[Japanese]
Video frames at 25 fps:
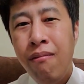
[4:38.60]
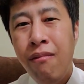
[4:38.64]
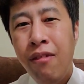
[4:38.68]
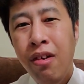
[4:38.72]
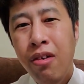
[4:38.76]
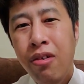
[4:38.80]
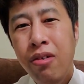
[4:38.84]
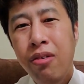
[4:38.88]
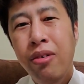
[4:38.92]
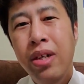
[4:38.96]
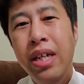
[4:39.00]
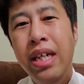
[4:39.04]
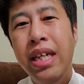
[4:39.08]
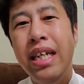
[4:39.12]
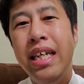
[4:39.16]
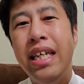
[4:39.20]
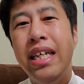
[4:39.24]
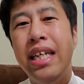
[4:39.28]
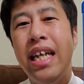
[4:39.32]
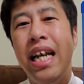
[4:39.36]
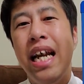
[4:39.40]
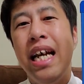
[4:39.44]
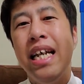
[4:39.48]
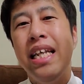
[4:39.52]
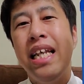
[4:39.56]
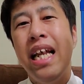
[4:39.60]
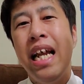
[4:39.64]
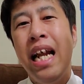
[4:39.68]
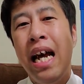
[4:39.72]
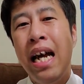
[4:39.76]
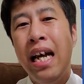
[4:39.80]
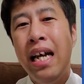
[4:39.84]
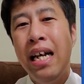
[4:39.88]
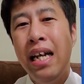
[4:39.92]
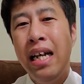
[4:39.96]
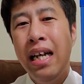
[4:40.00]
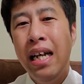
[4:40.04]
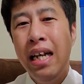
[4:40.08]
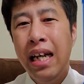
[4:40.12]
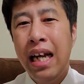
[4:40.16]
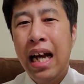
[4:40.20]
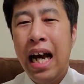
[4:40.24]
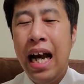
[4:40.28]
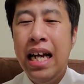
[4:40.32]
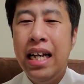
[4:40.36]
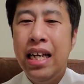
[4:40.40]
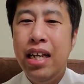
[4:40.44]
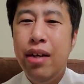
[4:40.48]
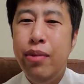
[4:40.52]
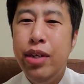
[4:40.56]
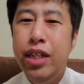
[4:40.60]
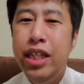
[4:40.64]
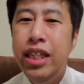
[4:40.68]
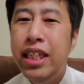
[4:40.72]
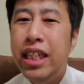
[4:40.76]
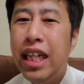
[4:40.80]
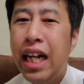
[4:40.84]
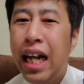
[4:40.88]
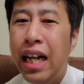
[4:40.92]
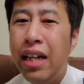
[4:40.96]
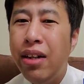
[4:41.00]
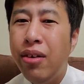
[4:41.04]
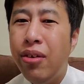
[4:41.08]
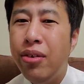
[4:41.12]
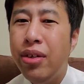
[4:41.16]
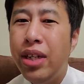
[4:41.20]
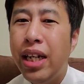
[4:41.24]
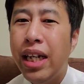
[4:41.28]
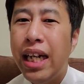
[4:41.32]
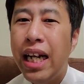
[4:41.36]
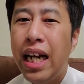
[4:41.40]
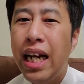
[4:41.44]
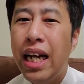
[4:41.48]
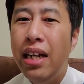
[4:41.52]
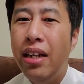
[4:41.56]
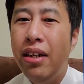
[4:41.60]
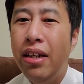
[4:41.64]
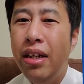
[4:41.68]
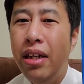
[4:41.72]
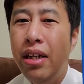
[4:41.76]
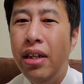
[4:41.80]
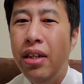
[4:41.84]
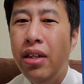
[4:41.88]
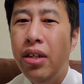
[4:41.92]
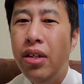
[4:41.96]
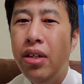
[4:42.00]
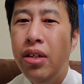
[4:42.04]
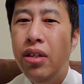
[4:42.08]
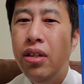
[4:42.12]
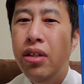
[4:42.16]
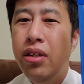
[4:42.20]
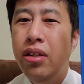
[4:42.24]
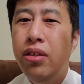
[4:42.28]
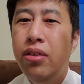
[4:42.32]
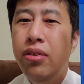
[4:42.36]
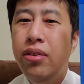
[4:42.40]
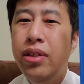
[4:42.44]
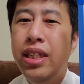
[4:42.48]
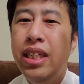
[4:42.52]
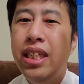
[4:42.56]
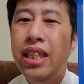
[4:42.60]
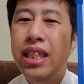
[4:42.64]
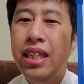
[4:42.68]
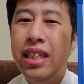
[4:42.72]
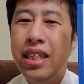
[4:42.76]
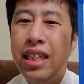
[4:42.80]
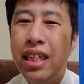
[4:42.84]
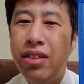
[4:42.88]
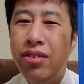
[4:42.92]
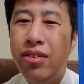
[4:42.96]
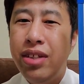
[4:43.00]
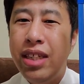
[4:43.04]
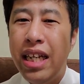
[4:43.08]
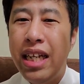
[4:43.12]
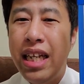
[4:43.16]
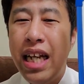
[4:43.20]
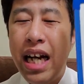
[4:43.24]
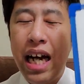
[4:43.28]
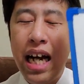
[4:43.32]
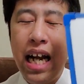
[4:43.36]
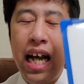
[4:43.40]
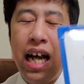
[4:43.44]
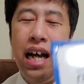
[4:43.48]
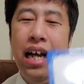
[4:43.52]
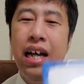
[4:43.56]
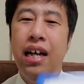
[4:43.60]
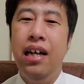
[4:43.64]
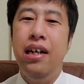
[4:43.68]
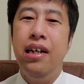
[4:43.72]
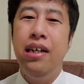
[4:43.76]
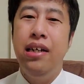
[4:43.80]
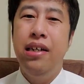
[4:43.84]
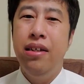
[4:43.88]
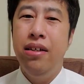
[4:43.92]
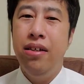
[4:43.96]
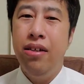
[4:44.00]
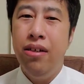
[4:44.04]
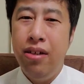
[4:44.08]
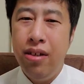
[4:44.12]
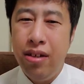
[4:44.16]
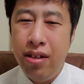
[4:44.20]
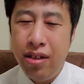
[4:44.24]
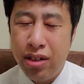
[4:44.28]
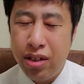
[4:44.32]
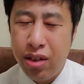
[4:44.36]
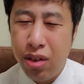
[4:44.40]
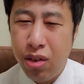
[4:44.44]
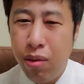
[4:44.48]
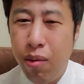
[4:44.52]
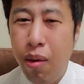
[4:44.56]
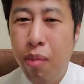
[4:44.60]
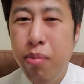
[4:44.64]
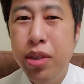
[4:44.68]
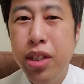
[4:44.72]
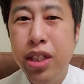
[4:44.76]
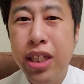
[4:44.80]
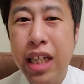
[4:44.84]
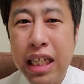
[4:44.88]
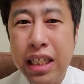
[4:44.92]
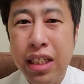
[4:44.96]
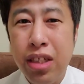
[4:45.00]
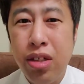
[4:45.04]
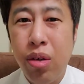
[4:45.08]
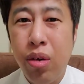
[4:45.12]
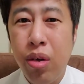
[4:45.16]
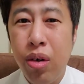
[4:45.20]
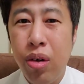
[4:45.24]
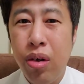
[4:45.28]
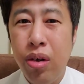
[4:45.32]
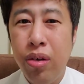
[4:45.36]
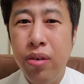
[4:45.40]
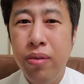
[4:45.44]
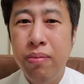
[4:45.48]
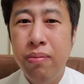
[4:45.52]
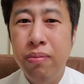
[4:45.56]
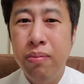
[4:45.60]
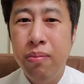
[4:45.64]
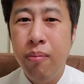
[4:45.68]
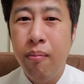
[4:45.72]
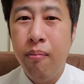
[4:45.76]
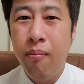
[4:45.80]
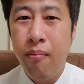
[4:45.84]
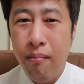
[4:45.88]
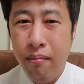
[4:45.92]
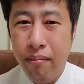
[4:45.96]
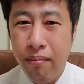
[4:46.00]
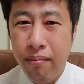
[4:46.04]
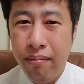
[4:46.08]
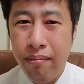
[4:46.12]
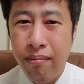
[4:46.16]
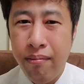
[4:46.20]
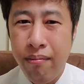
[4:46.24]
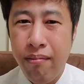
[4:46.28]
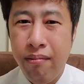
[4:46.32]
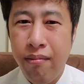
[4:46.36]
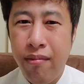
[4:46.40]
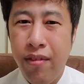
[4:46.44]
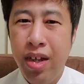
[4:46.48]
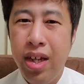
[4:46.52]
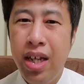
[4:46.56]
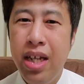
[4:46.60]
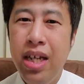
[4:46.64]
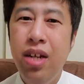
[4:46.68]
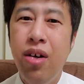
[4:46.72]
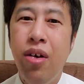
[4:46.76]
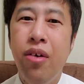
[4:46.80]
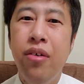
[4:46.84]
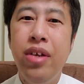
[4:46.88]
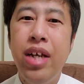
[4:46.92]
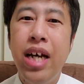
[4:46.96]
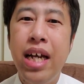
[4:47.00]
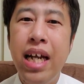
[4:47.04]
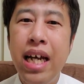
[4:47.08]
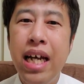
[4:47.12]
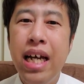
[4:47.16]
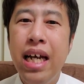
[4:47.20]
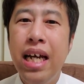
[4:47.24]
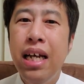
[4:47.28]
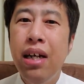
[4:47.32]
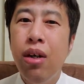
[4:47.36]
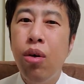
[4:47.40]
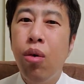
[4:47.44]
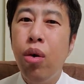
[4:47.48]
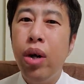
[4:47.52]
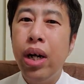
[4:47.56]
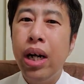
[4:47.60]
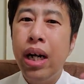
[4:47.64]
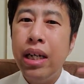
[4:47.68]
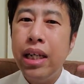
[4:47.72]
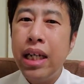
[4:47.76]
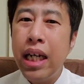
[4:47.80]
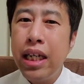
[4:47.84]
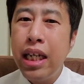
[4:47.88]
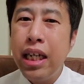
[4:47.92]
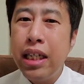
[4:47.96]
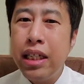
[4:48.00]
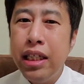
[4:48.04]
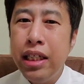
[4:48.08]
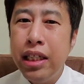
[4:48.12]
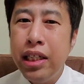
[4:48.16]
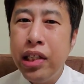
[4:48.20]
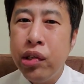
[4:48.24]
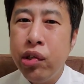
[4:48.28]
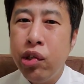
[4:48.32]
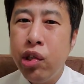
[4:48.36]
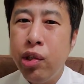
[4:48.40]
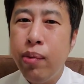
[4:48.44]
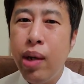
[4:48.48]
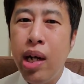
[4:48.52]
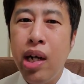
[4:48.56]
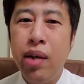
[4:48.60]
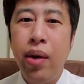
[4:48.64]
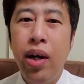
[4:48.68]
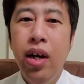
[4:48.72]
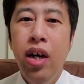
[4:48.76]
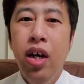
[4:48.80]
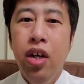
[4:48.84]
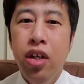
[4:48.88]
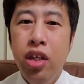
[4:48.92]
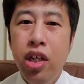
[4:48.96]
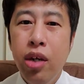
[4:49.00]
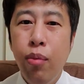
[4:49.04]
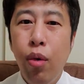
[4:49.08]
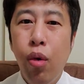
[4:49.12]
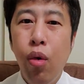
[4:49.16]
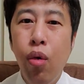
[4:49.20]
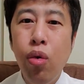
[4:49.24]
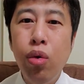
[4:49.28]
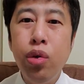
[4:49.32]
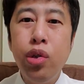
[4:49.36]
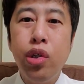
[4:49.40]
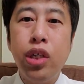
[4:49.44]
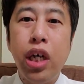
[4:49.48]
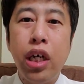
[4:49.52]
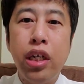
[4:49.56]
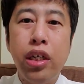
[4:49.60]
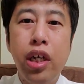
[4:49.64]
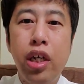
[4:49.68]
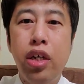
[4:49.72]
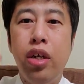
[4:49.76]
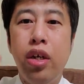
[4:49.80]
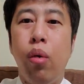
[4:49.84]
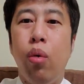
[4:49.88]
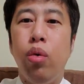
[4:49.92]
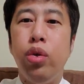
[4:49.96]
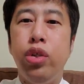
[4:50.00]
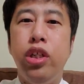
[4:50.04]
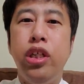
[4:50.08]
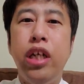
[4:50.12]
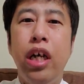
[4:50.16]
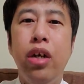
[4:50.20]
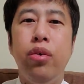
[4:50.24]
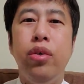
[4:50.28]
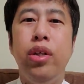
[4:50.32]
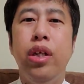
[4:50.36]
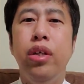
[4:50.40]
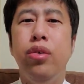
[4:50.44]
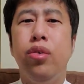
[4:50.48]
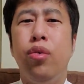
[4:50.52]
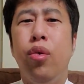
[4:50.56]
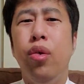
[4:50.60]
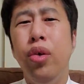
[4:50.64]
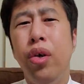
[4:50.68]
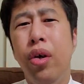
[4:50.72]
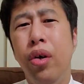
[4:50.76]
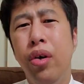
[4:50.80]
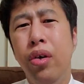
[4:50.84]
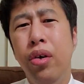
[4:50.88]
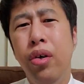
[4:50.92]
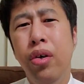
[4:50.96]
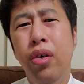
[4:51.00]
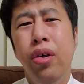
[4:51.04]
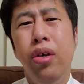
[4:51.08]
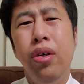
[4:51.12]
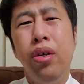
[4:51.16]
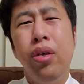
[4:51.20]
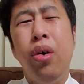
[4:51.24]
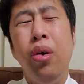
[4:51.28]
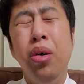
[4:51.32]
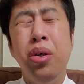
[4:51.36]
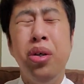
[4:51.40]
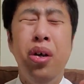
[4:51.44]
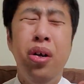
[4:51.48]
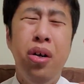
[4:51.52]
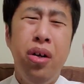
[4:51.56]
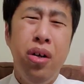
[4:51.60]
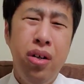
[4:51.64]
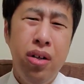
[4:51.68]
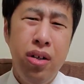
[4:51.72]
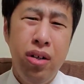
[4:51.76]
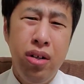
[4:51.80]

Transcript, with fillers: 雰囲気ってなったら変えてもいいんじゃないこんだけ。雰囲気って言ってんだから。うん、そこも難しいところ。うん。いろんなね、これが正しいっていう人もあれば、でも多く使ってんのはこっちだよっていう、この、この、